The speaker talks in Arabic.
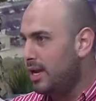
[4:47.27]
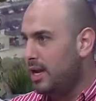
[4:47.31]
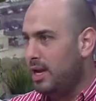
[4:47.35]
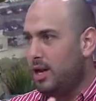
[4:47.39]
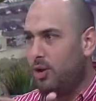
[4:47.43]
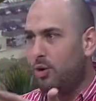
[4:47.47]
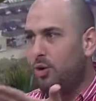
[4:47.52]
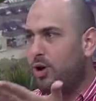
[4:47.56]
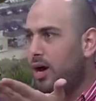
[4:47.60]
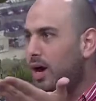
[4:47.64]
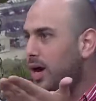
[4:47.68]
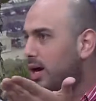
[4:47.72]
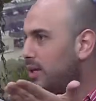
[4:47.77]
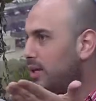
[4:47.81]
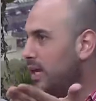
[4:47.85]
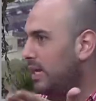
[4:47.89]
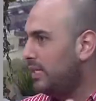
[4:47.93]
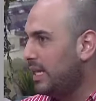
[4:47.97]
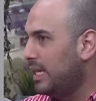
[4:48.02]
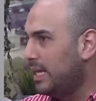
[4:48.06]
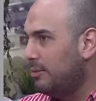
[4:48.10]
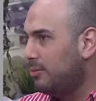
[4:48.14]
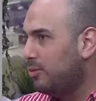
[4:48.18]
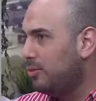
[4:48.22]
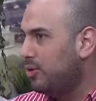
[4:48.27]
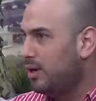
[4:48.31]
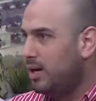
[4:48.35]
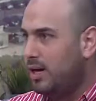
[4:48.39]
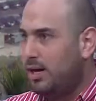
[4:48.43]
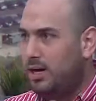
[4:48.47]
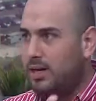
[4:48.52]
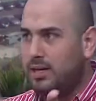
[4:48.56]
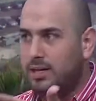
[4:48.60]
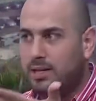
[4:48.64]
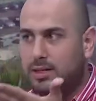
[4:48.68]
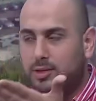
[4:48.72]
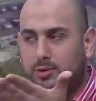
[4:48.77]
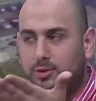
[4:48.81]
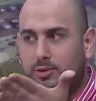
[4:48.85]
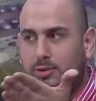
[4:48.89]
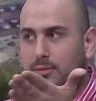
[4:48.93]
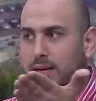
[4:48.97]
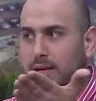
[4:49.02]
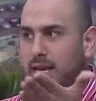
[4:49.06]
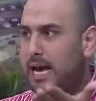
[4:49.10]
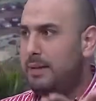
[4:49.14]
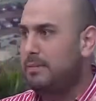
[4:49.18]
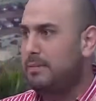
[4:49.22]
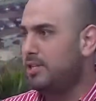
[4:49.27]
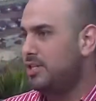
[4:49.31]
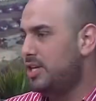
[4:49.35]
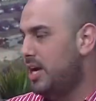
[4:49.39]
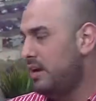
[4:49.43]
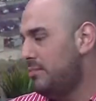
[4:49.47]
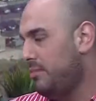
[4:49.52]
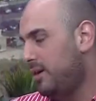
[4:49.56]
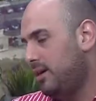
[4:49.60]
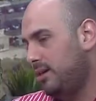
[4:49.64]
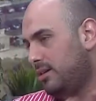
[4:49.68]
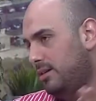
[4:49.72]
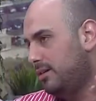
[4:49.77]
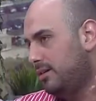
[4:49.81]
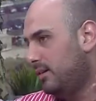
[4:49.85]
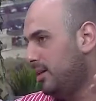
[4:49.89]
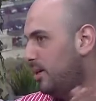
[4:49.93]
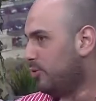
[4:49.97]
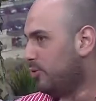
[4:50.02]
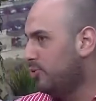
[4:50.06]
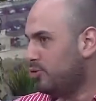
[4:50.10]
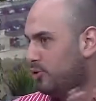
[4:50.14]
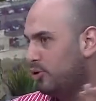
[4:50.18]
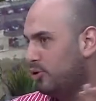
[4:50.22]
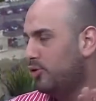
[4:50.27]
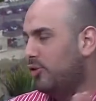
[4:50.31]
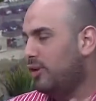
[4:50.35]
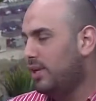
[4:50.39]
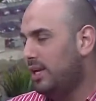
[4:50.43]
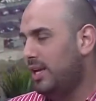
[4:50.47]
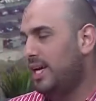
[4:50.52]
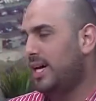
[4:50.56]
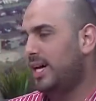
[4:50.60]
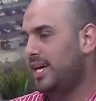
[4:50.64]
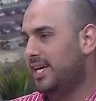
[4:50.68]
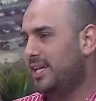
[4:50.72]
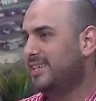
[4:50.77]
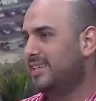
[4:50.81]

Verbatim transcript: لغه حتعلم لغه يكون منحة بالجامعه او شغل الى إيه اخره